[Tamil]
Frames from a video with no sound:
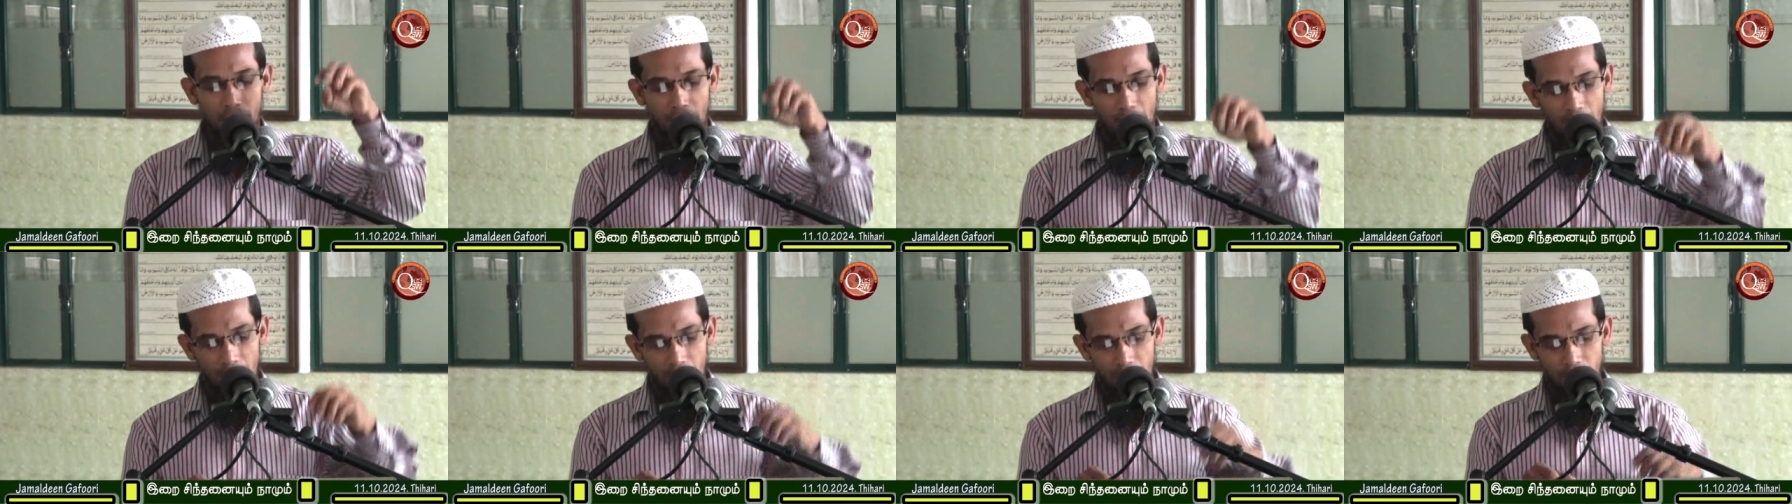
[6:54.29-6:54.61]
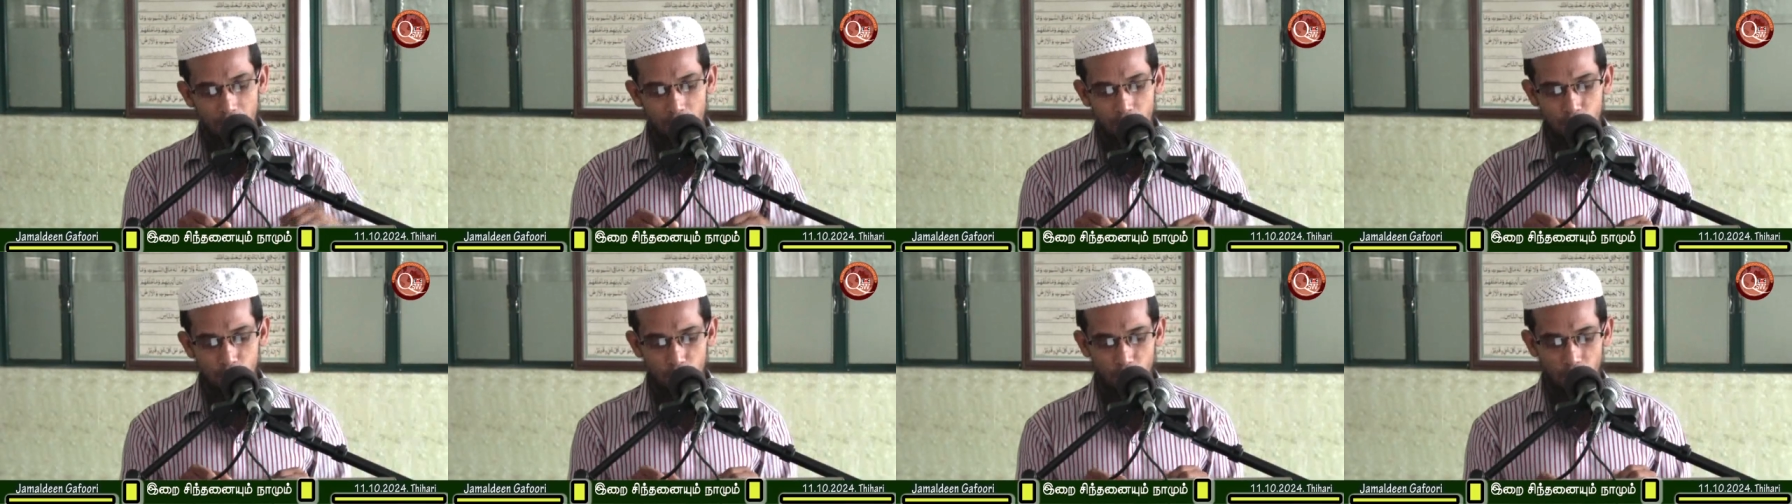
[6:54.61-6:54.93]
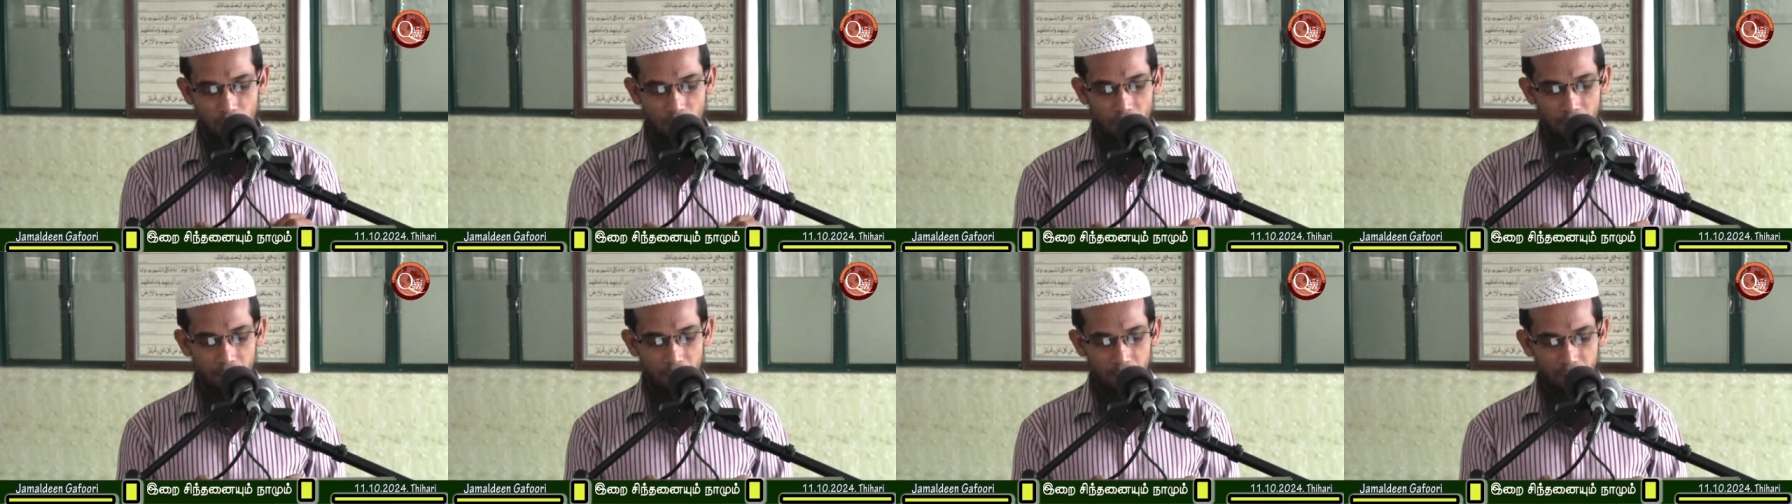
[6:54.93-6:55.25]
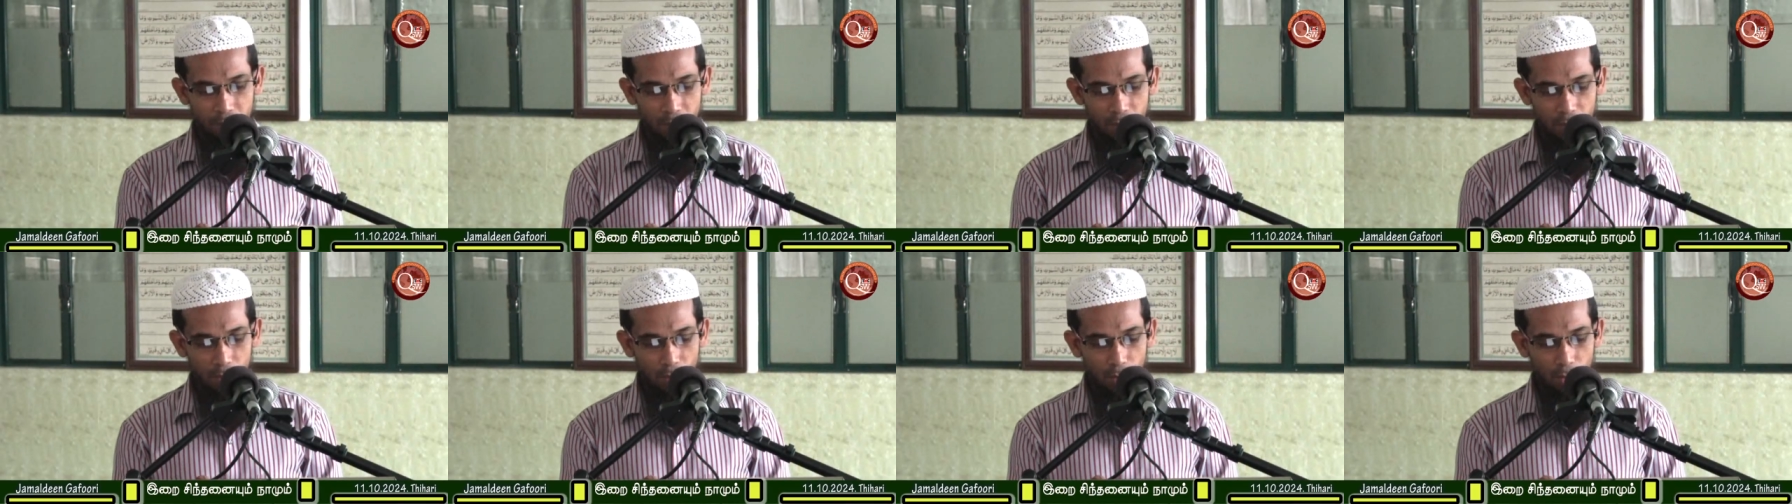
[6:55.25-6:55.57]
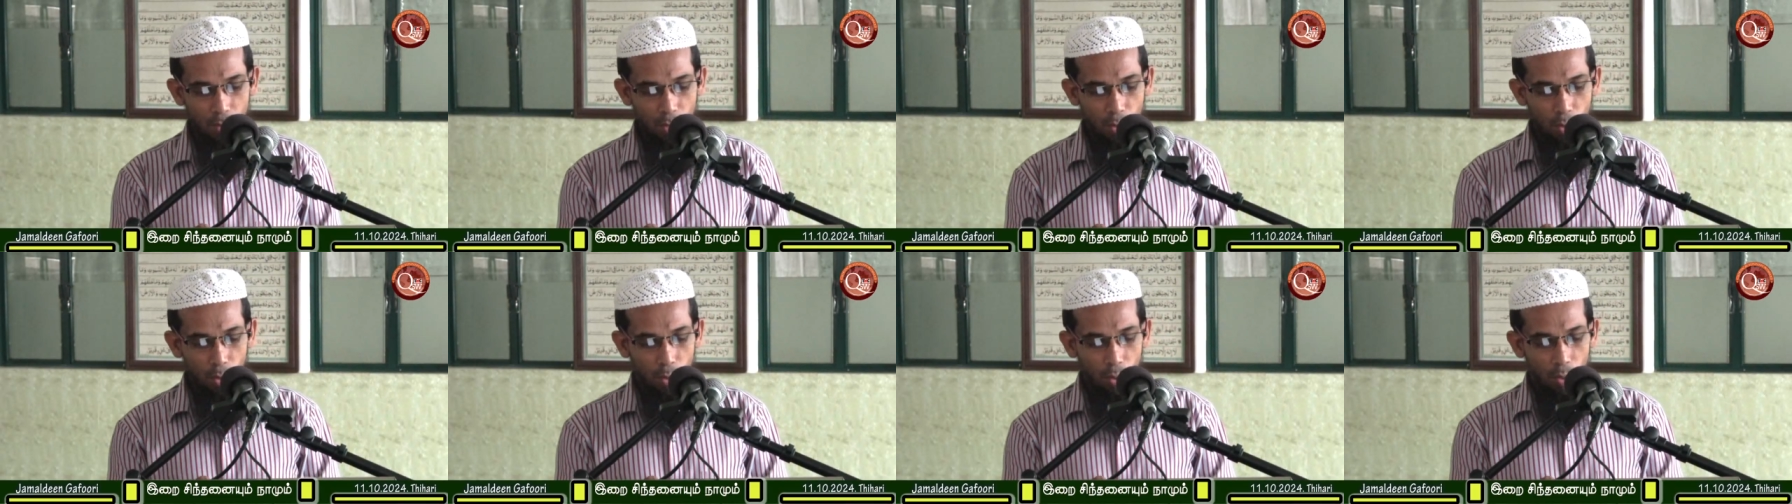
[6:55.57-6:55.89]
என்று அல்லா சொல்கிறாங்க
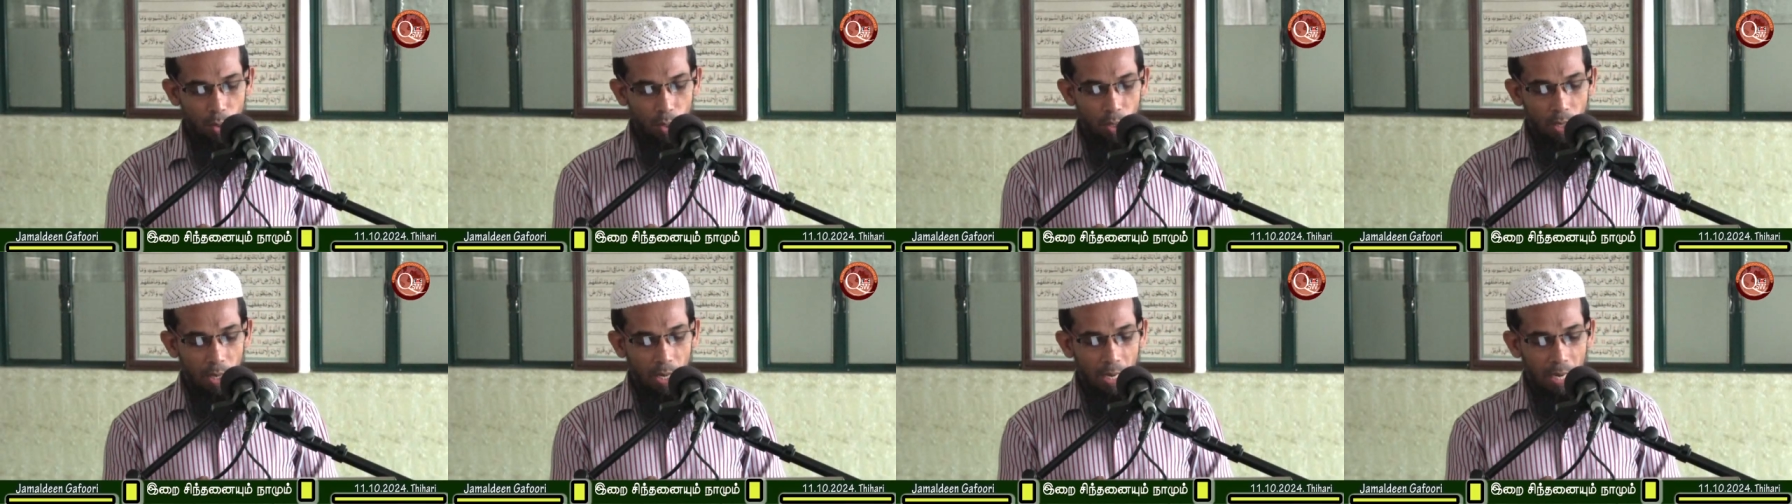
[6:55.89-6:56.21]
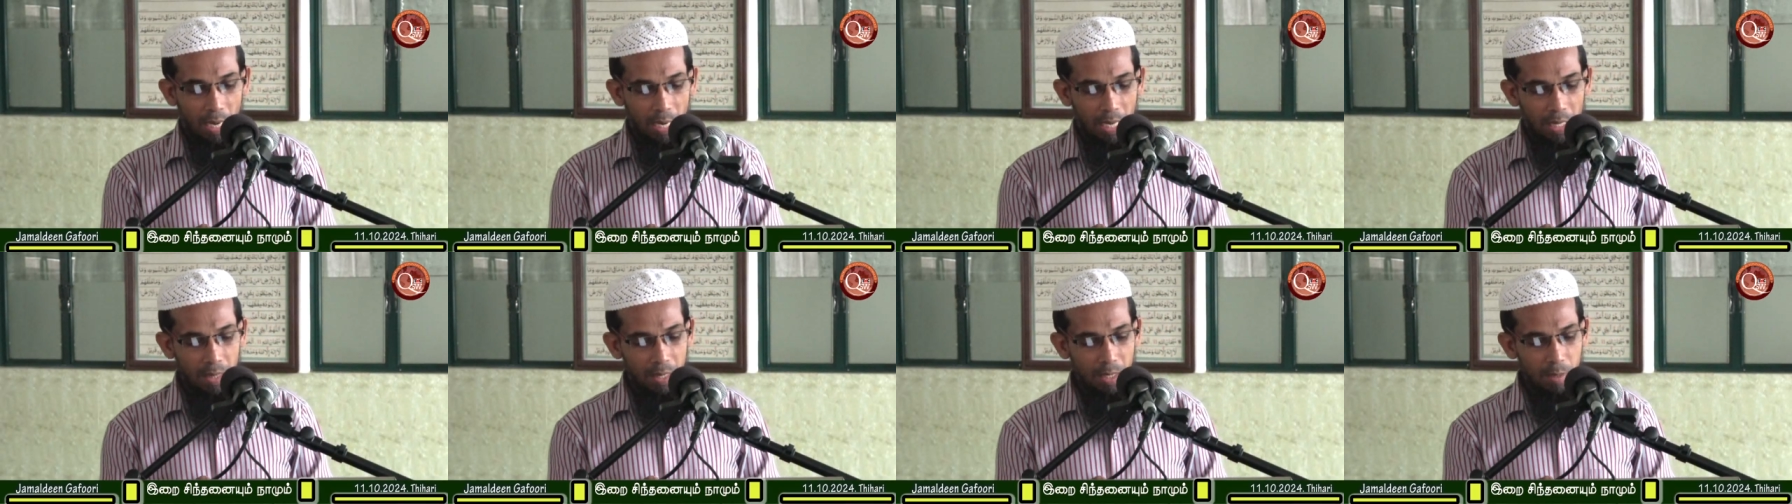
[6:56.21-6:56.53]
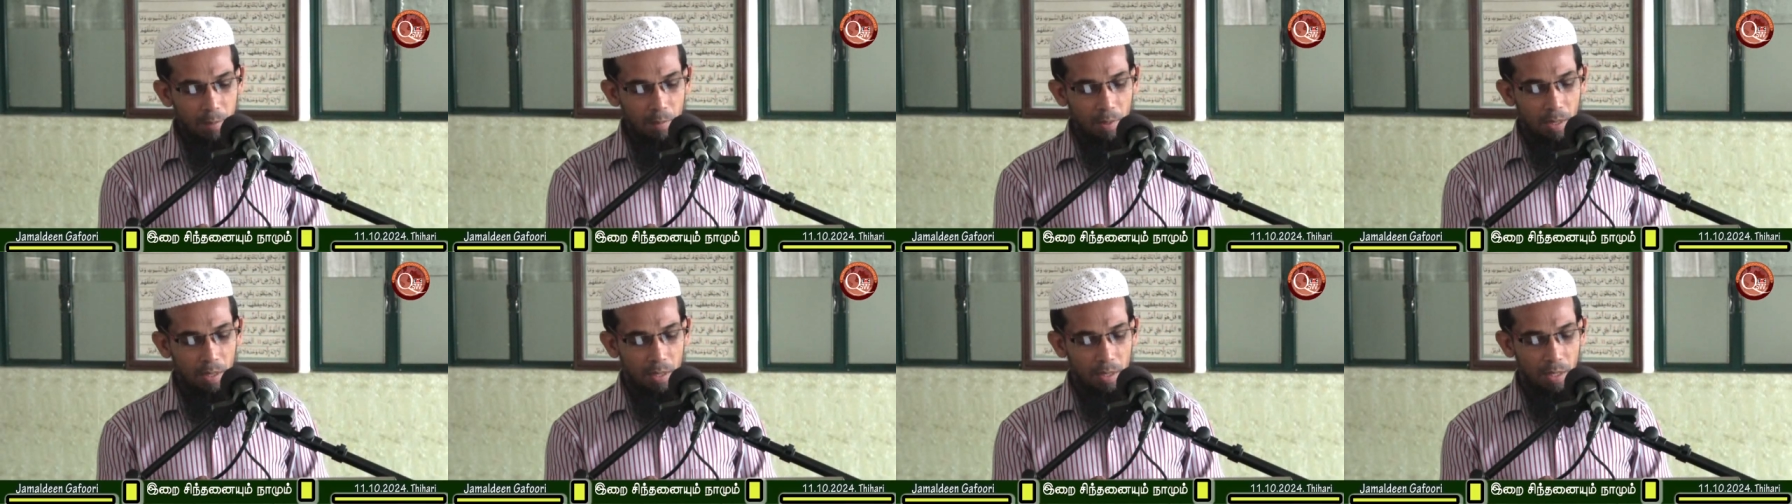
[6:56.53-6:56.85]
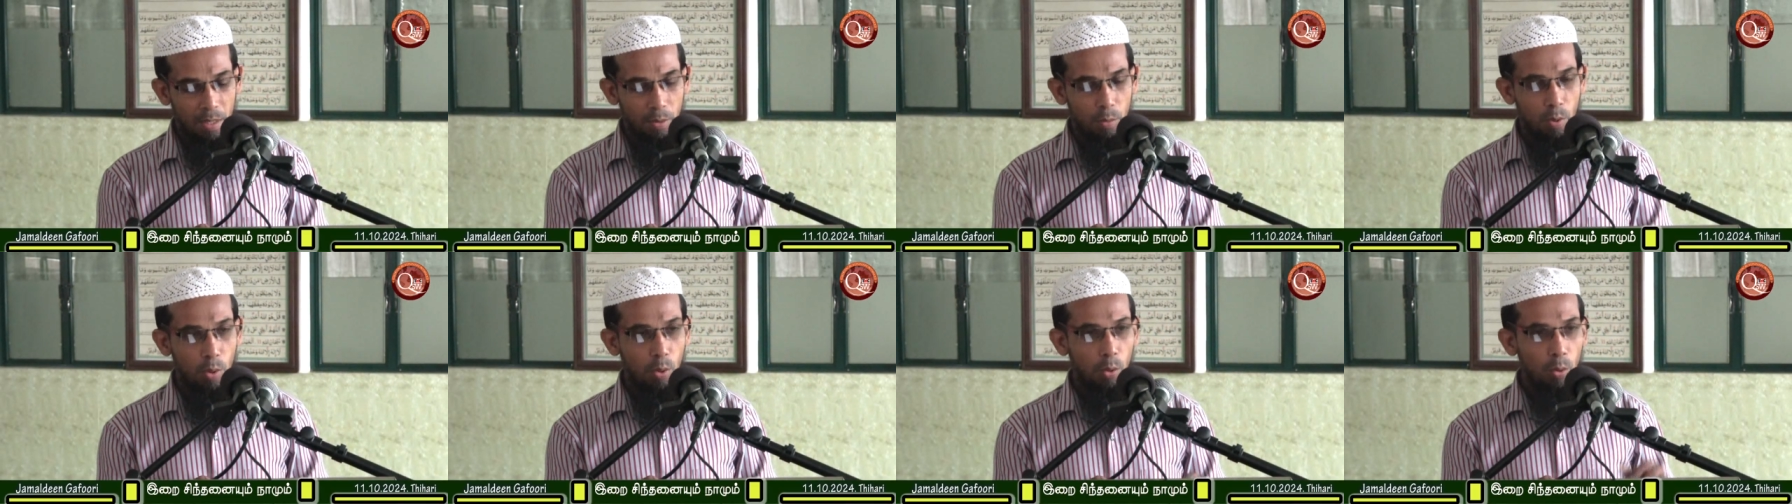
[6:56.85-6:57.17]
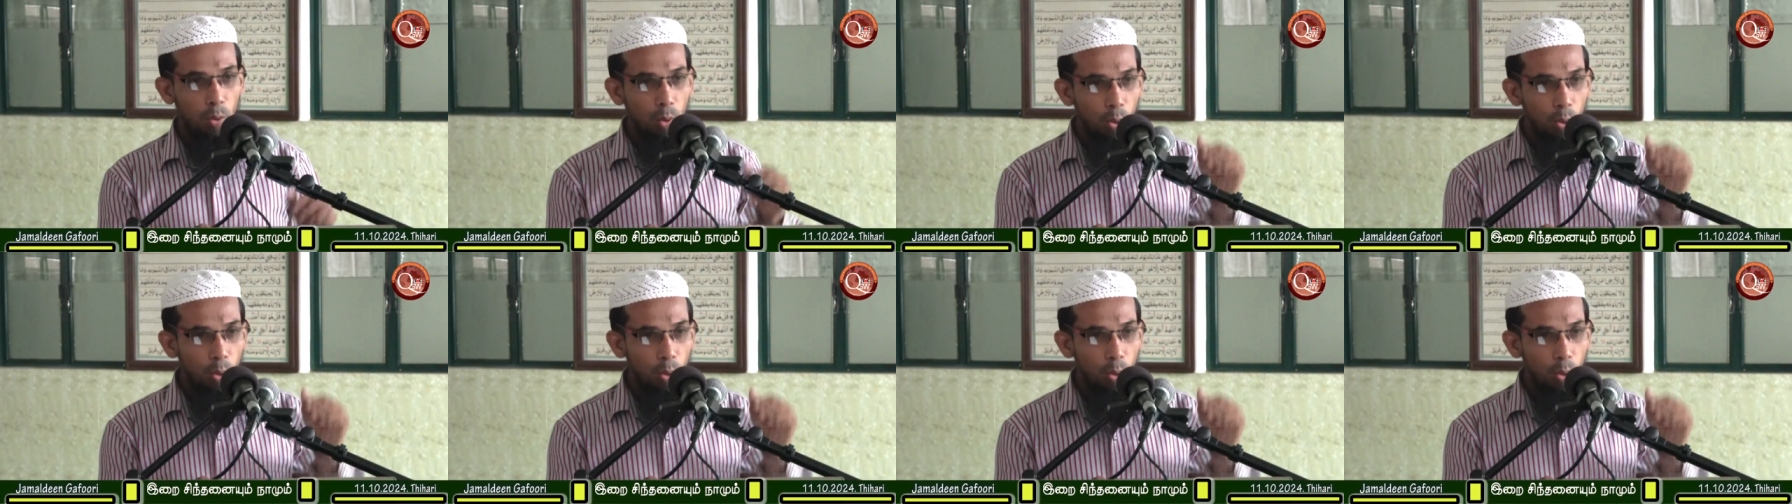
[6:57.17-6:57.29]
அதே மாதிரி ஓ